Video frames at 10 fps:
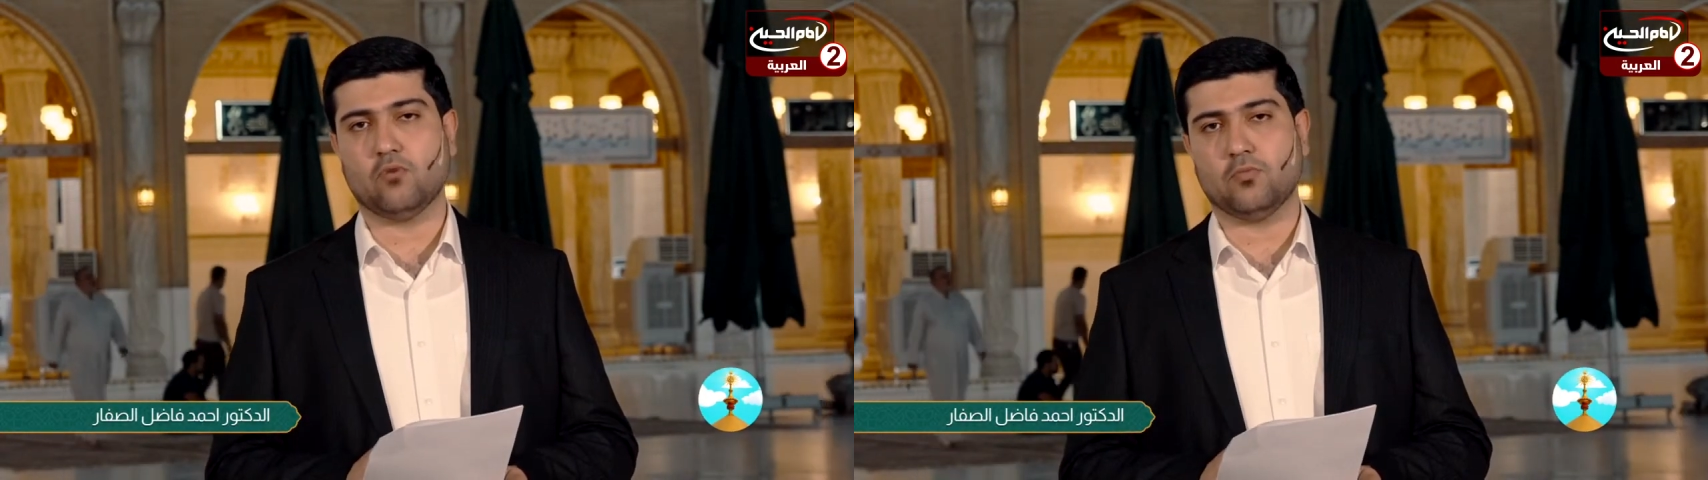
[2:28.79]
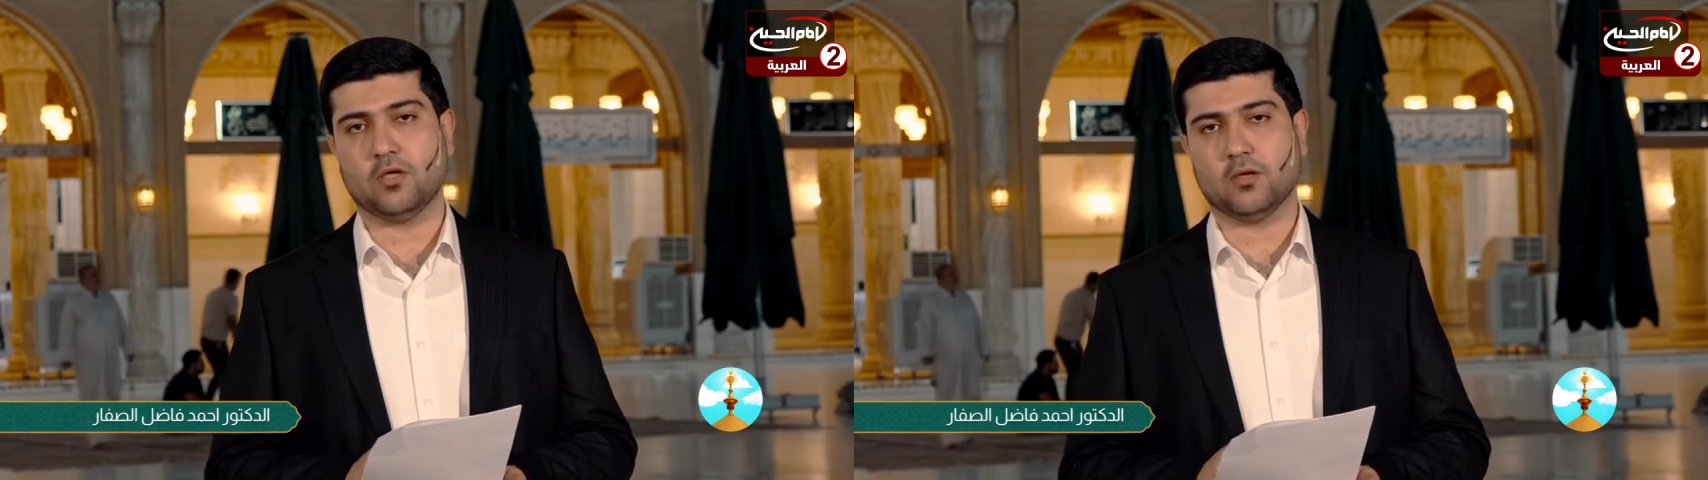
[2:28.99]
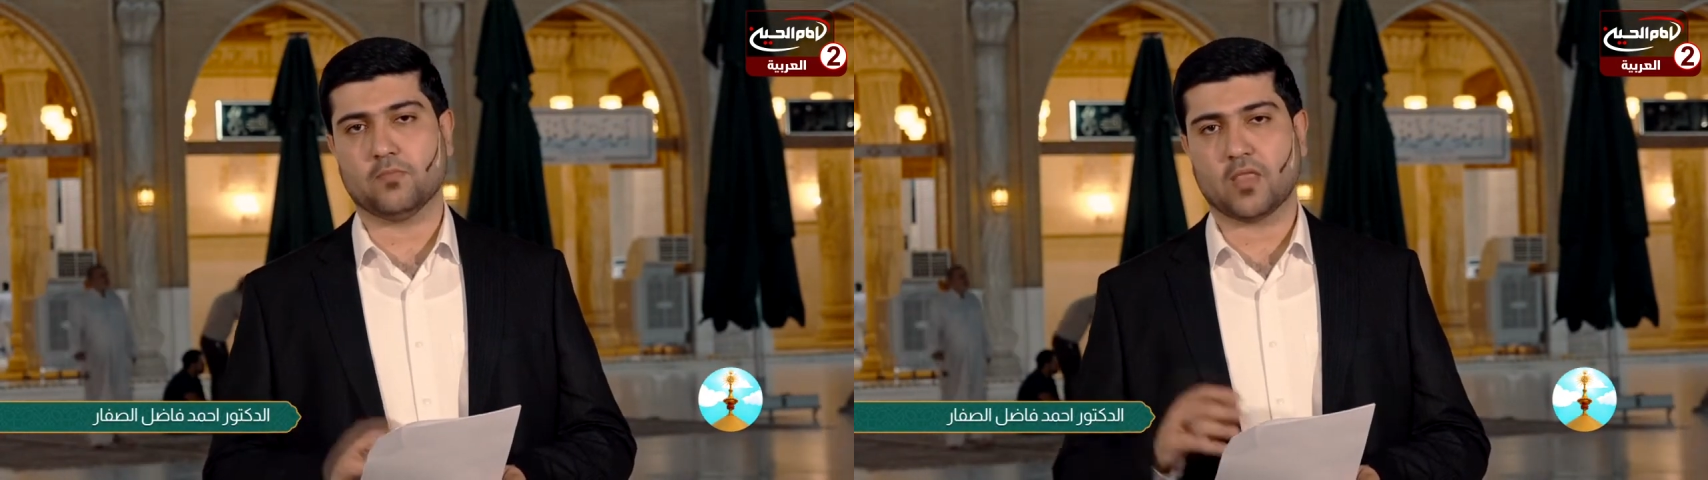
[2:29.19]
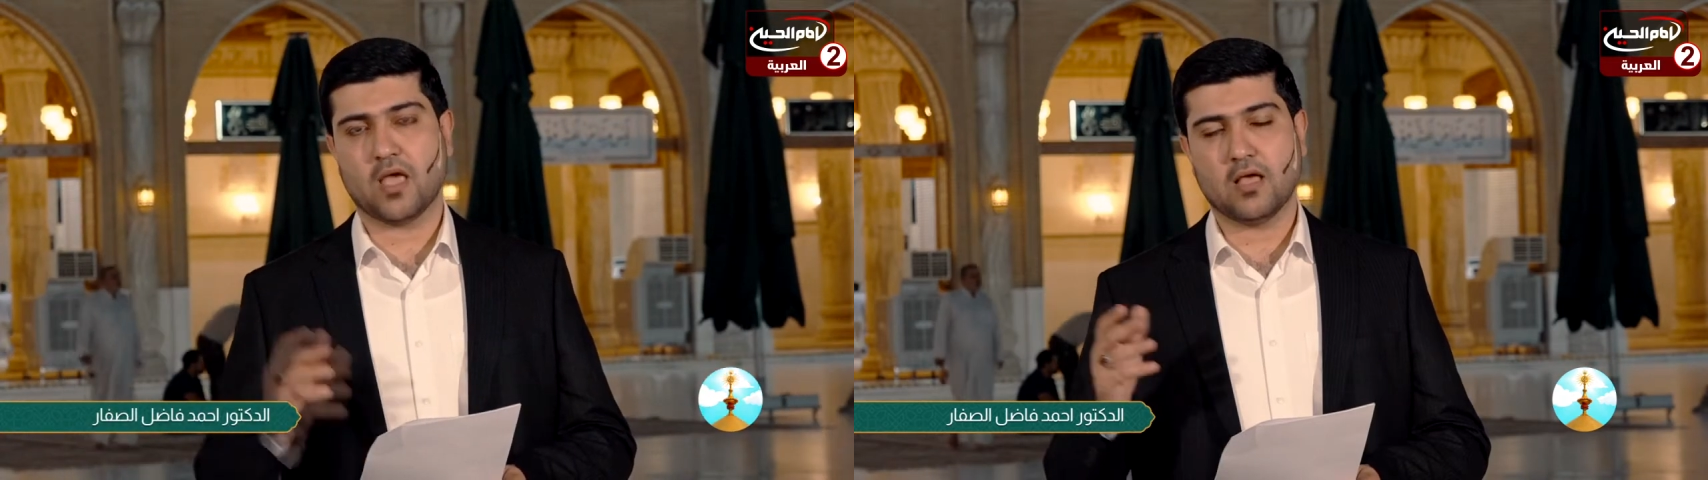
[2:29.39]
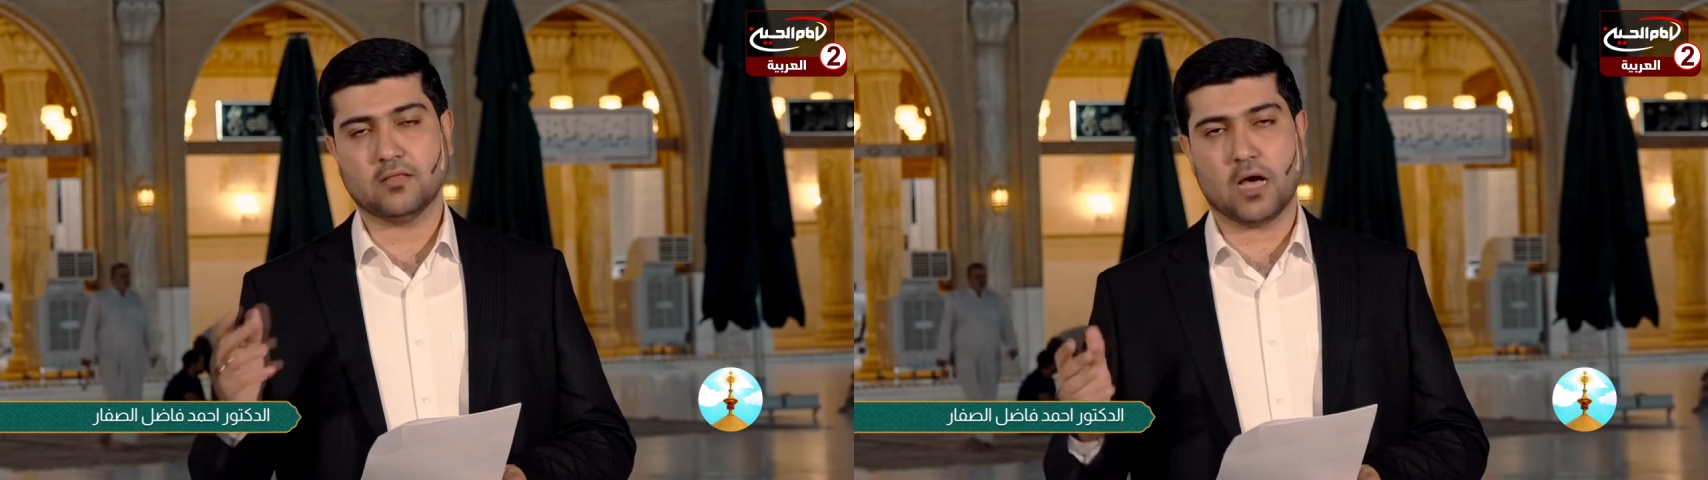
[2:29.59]

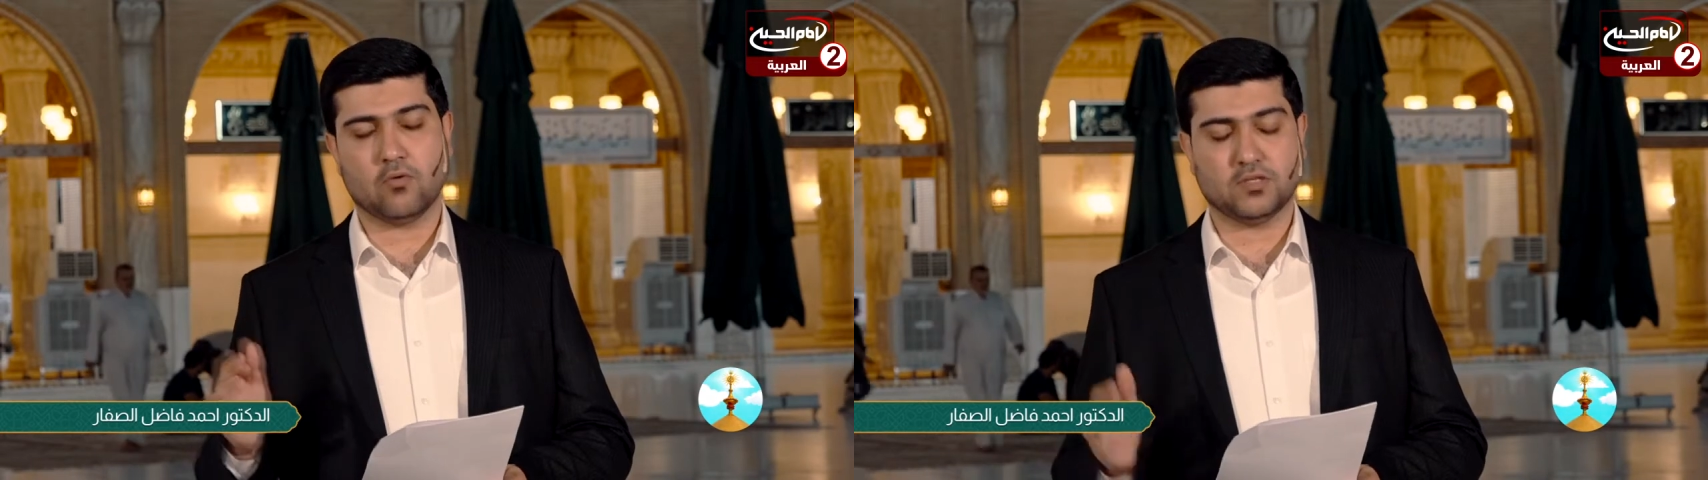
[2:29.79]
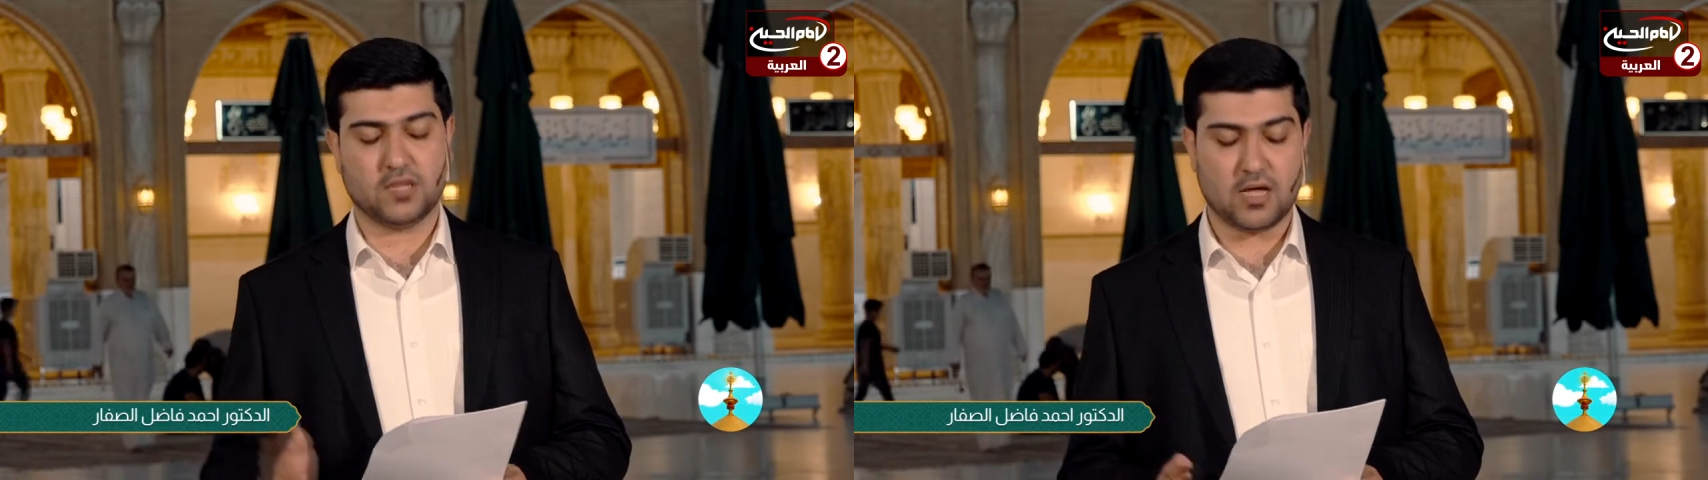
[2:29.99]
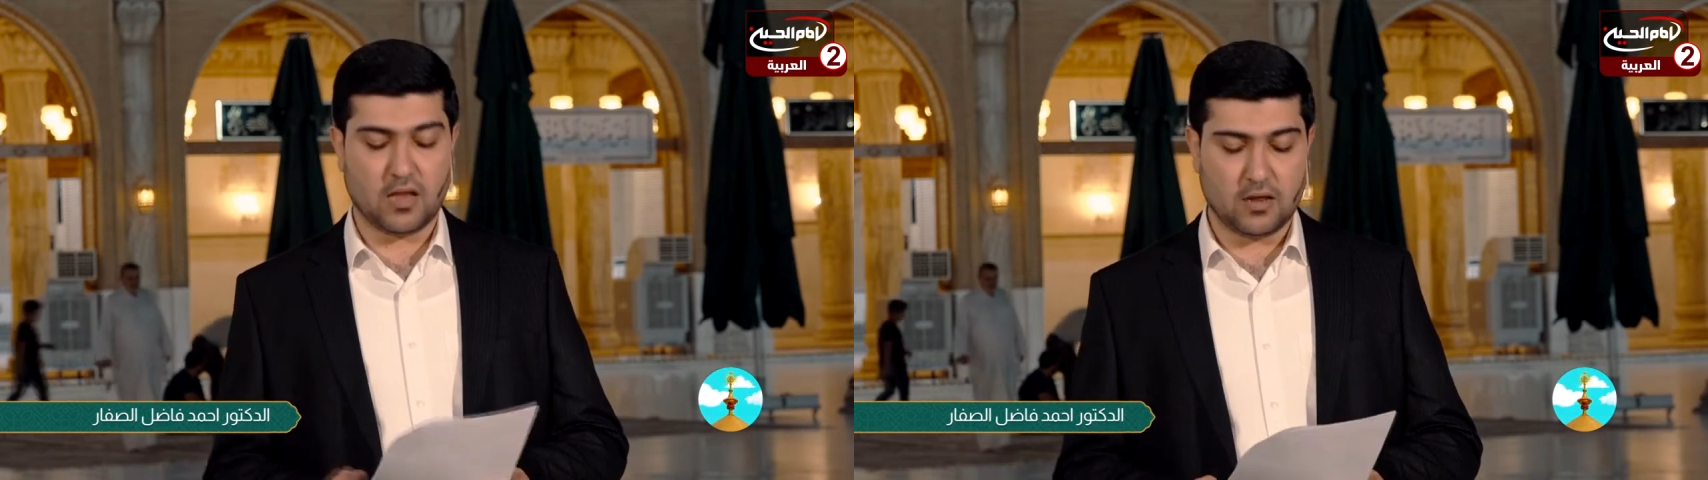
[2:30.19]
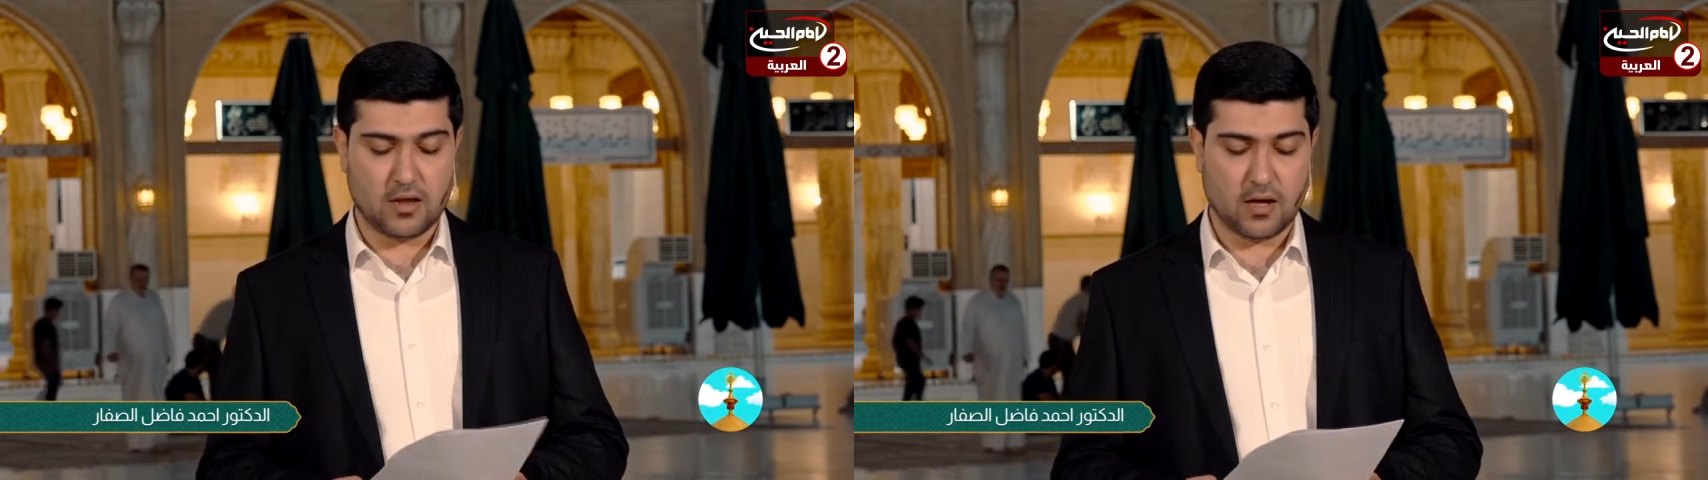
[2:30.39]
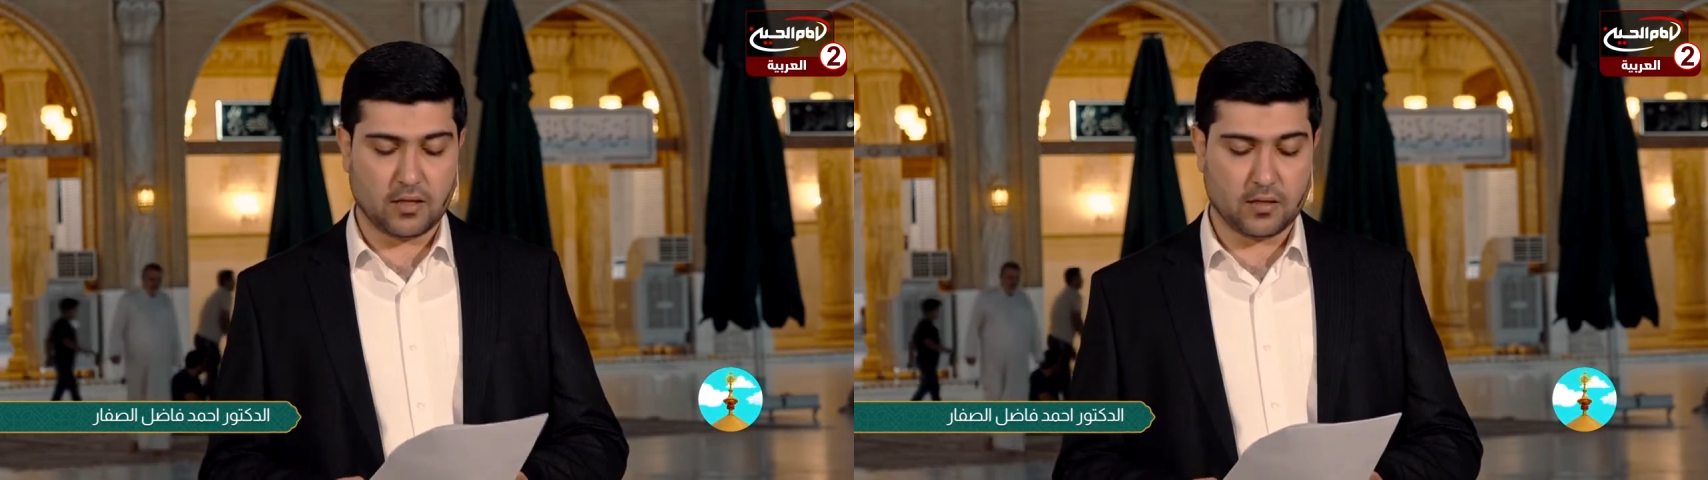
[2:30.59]
وبدعوته
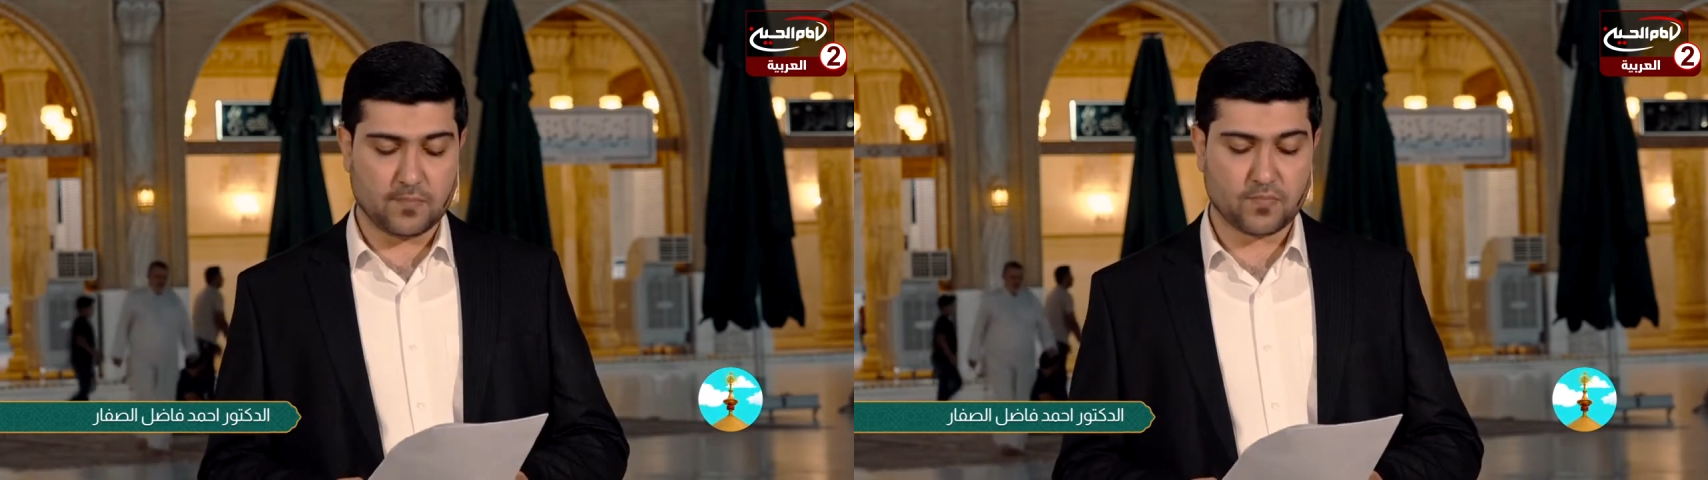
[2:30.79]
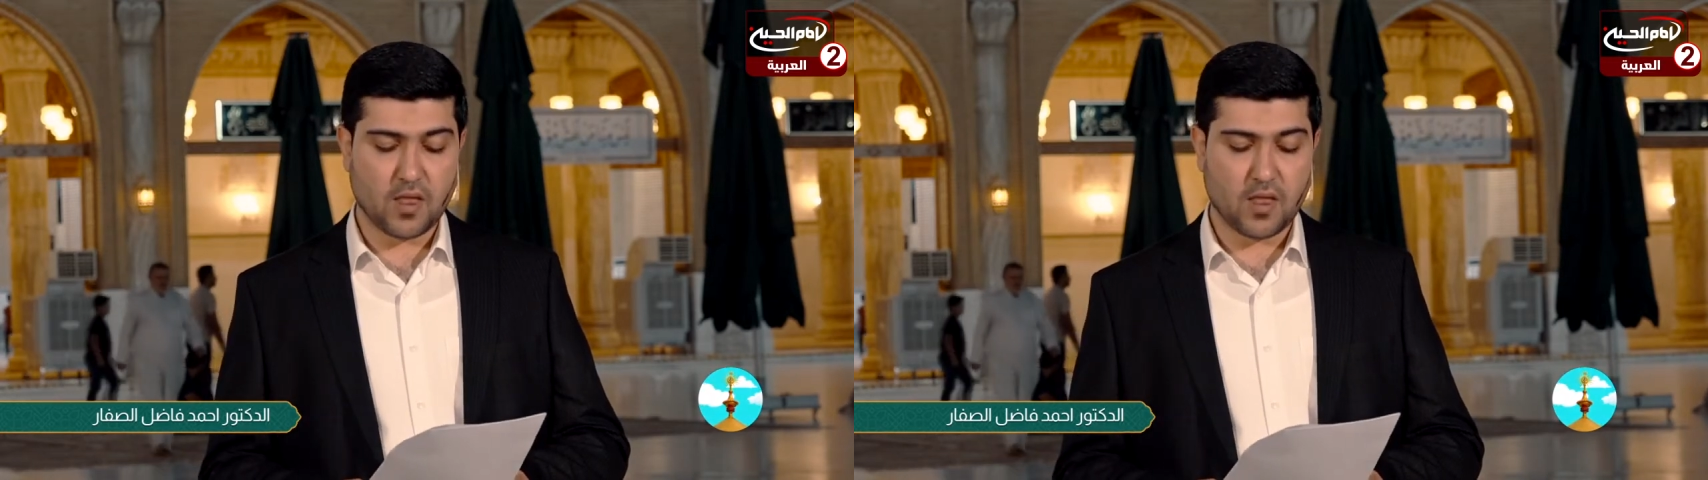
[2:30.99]
الإلهية